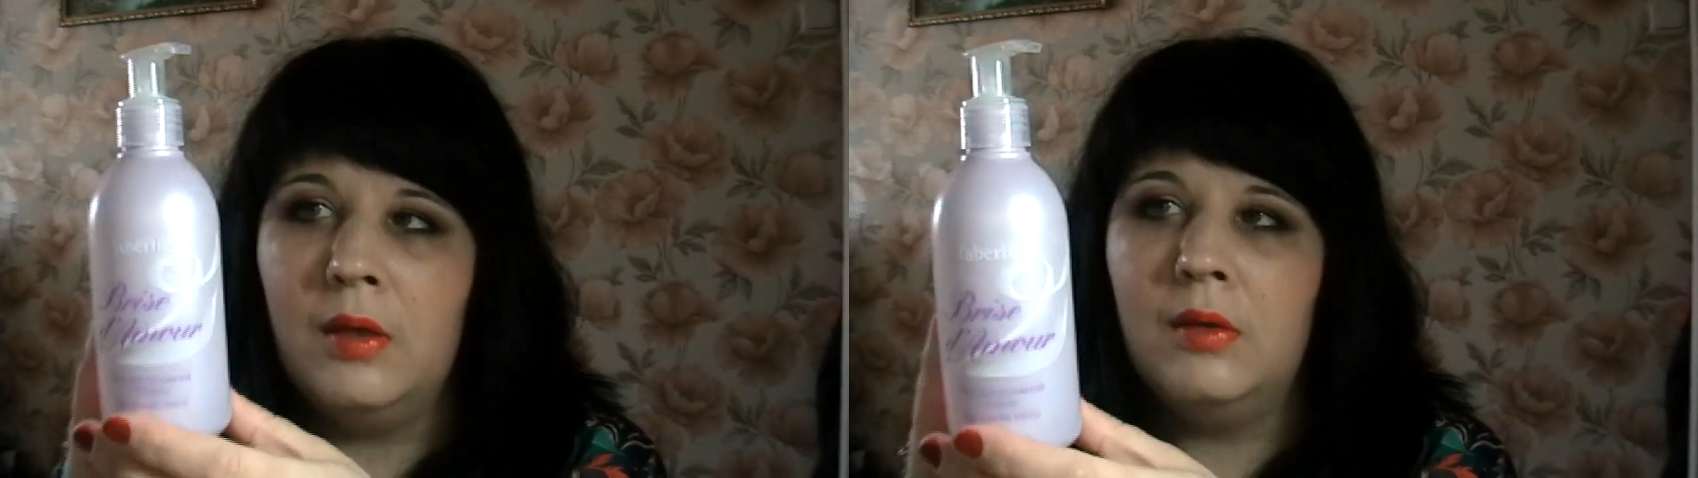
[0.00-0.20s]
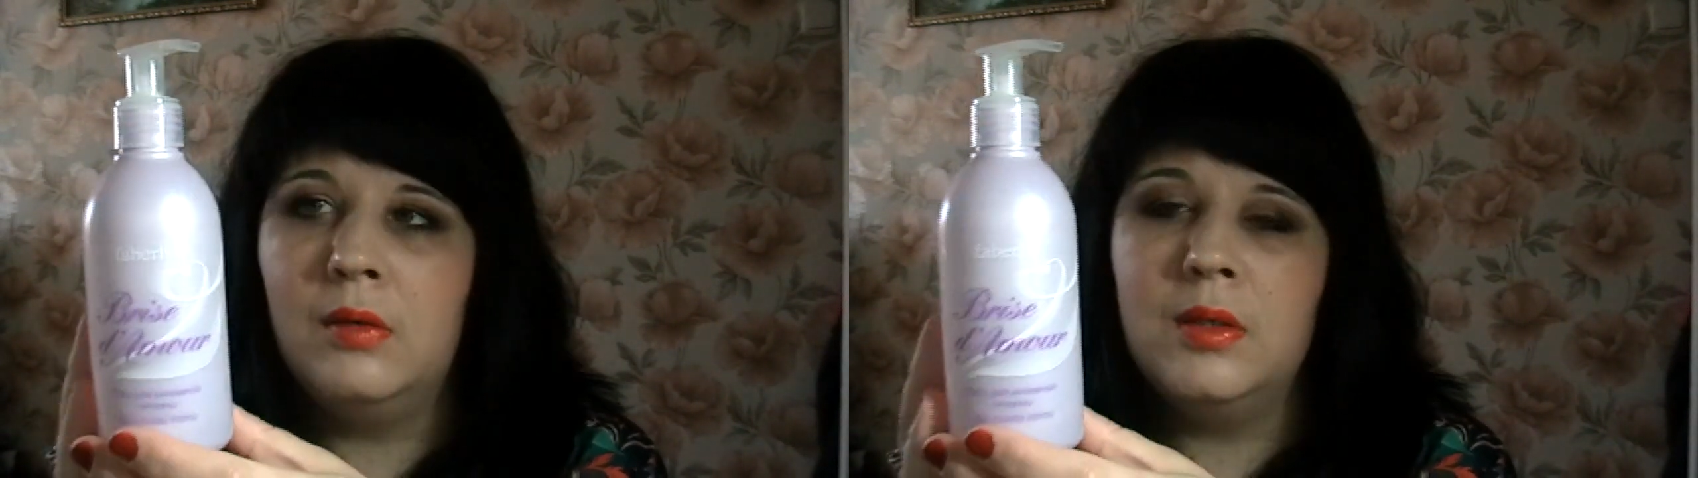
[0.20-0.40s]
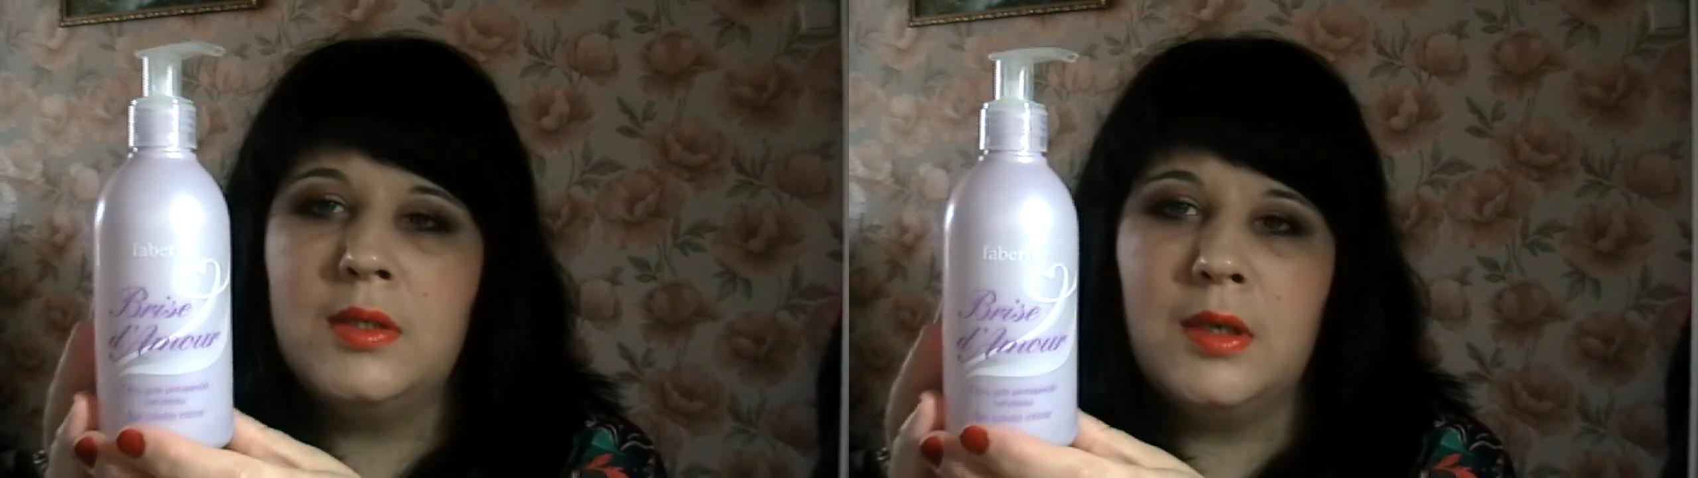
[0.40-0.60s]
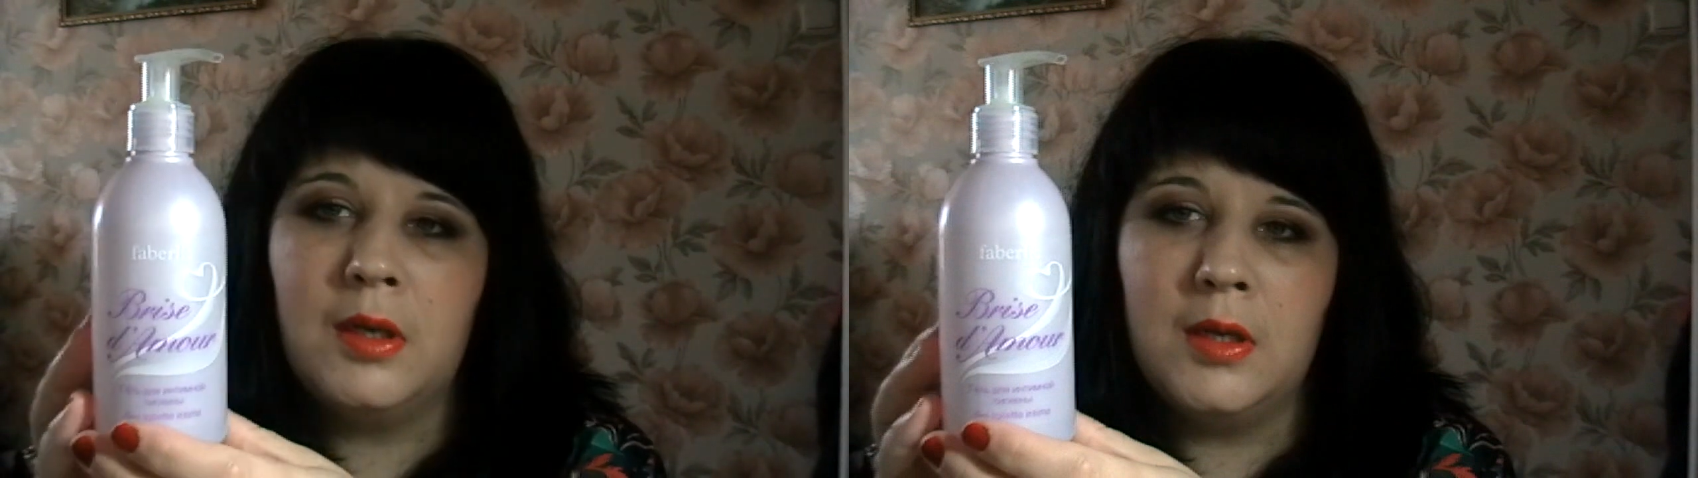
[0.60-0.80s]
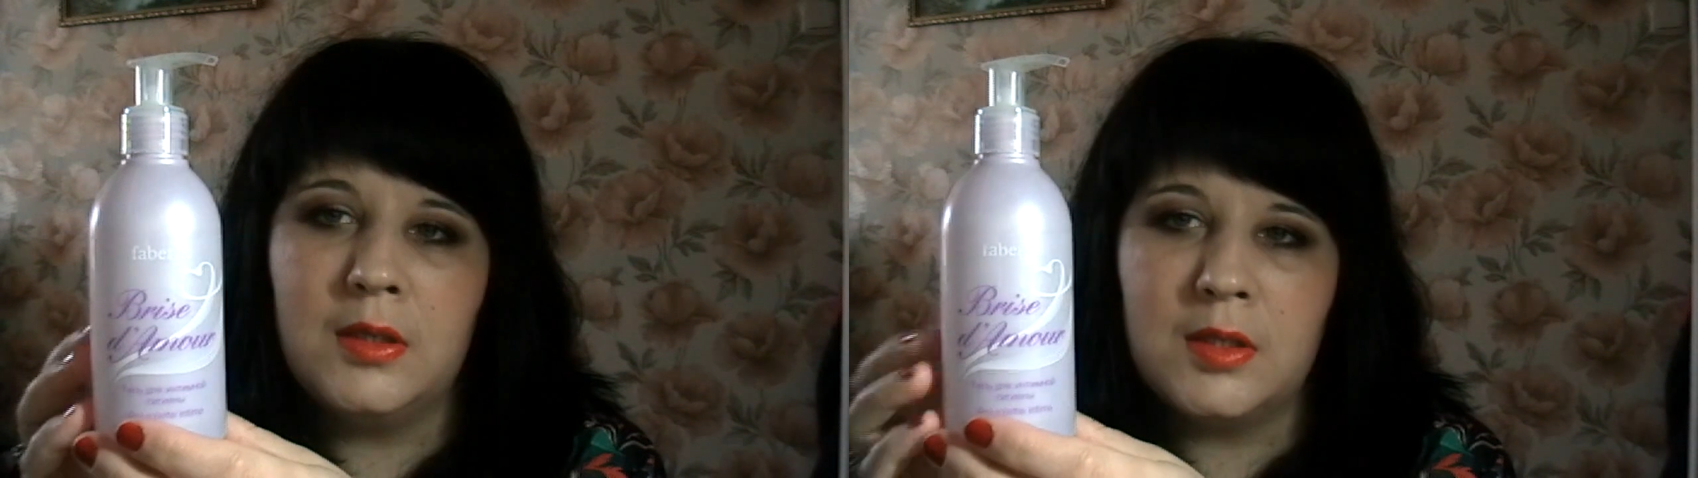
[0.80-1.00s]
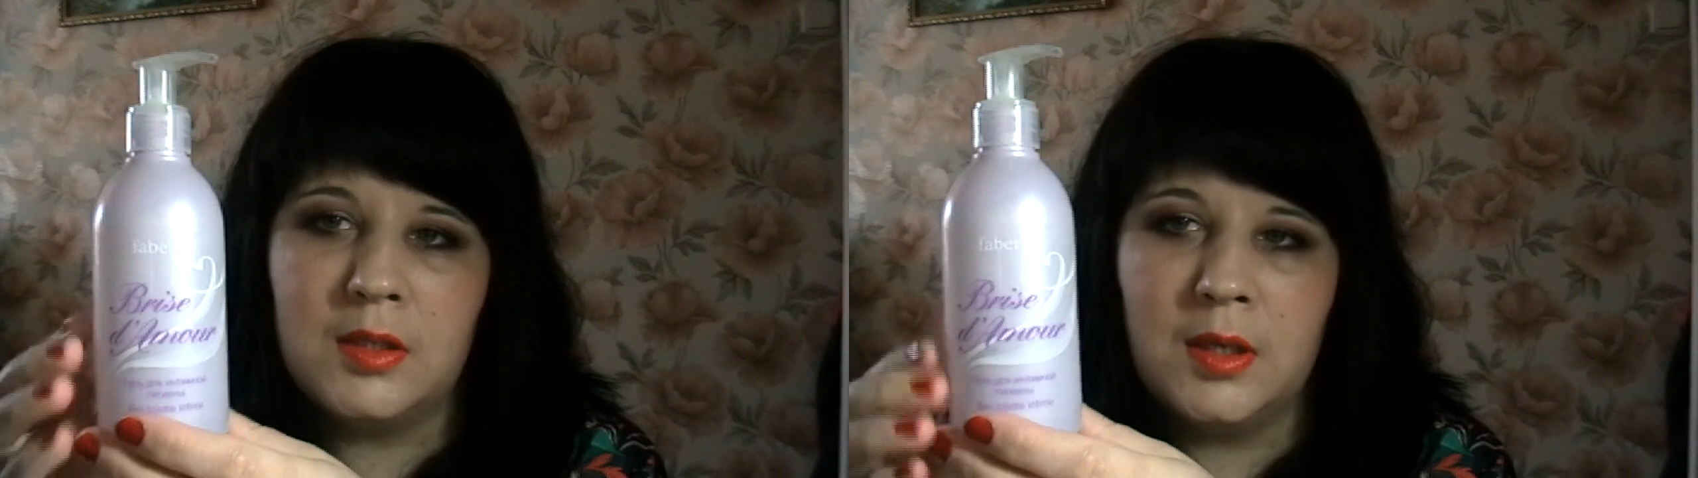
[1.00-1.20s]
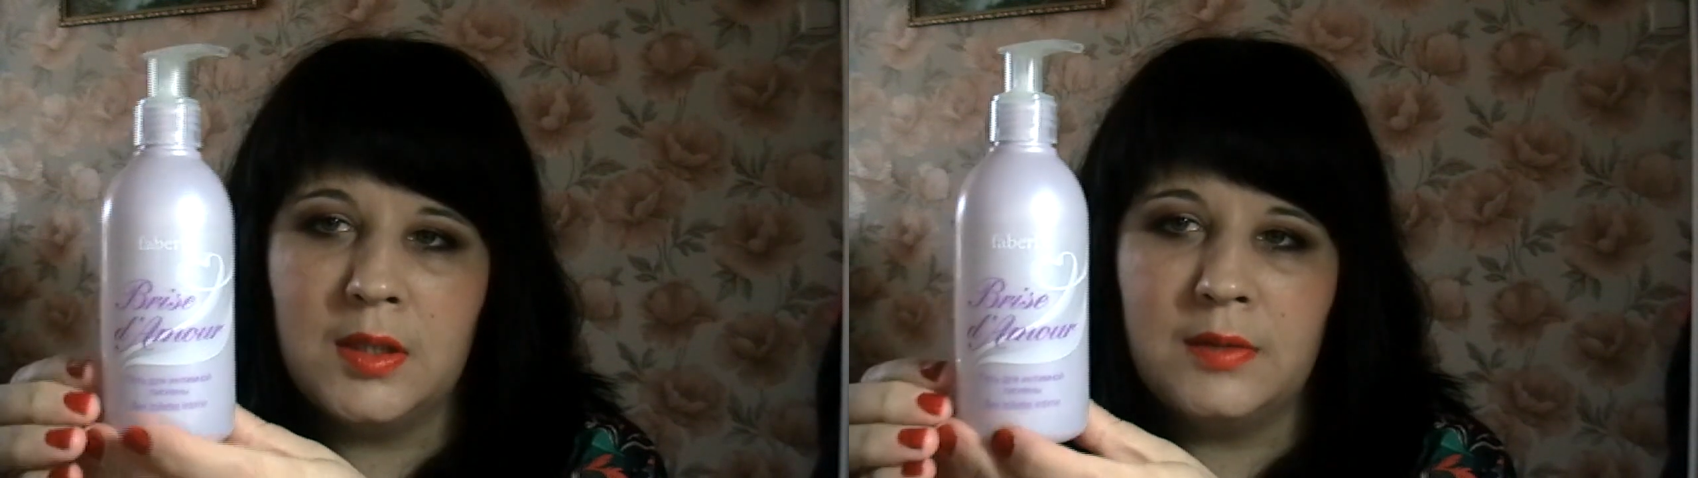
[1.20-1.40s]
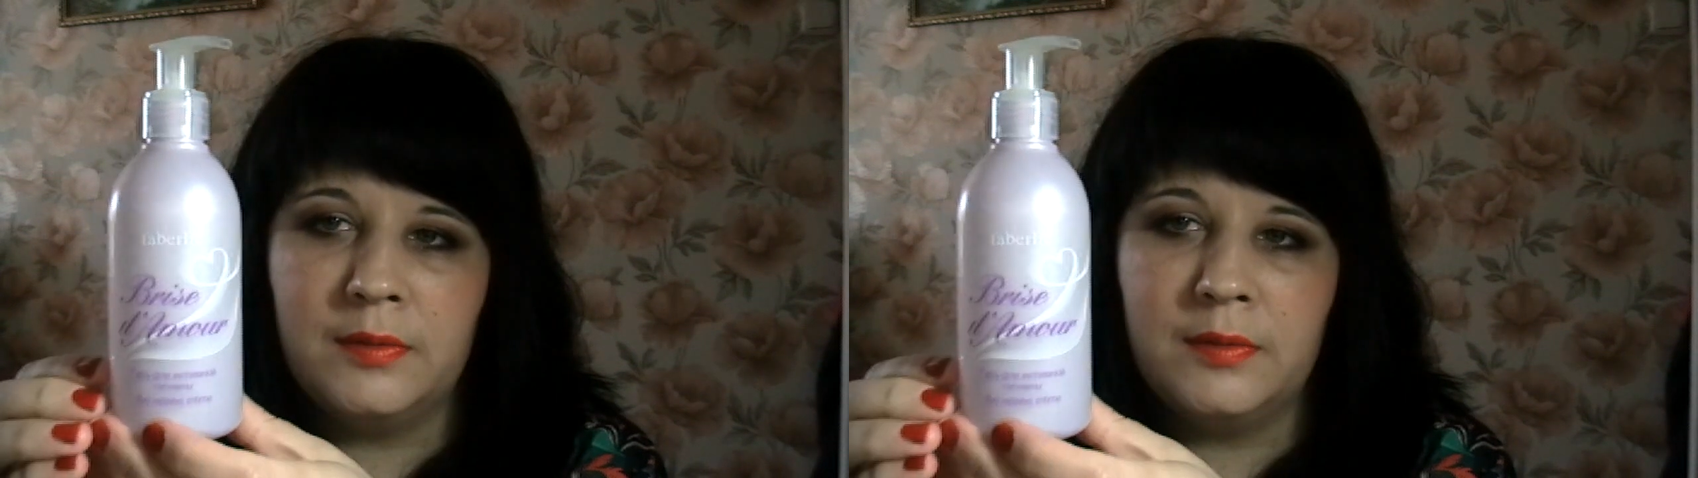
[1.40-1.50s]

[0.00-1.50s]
э, серия этих средств.